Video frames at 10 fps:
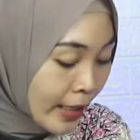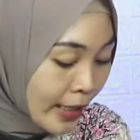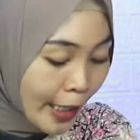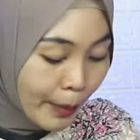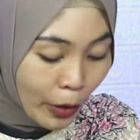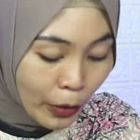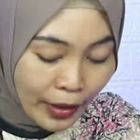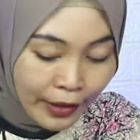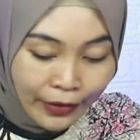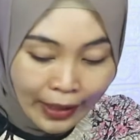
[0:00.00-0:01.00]
Nah ini produk
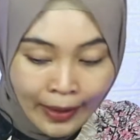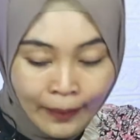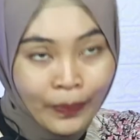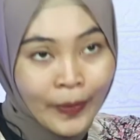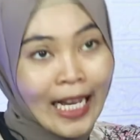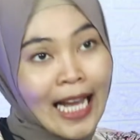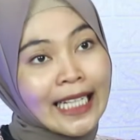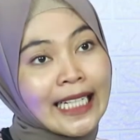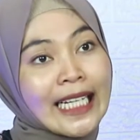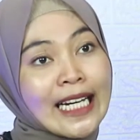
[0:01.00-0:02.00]
River,
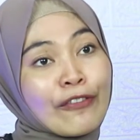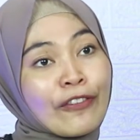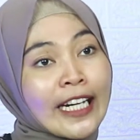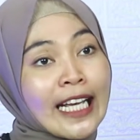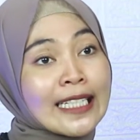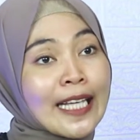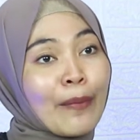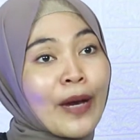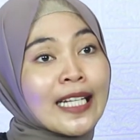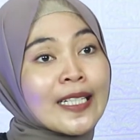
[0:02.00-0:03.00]
kali ini River yang saya
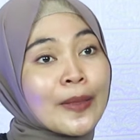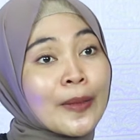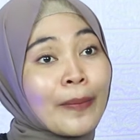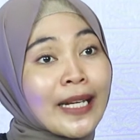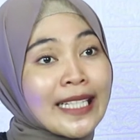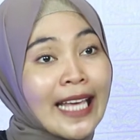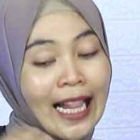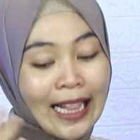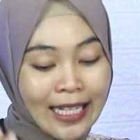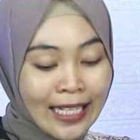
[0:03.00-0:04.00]
bahas
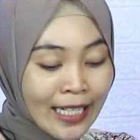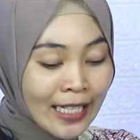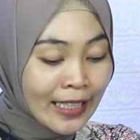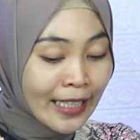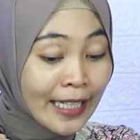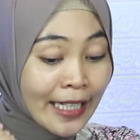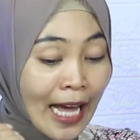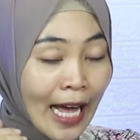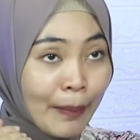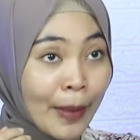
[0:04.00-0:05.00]
spesial
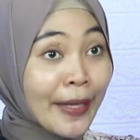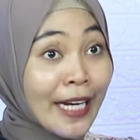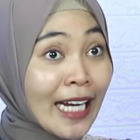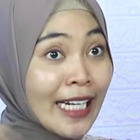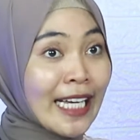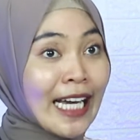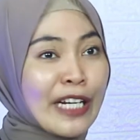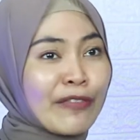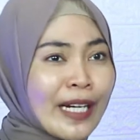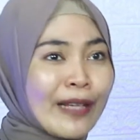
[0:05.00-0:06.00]
tidak berbeda dengan
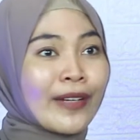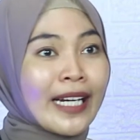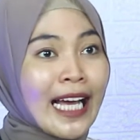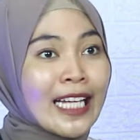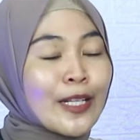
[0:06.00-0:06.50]
river-river yang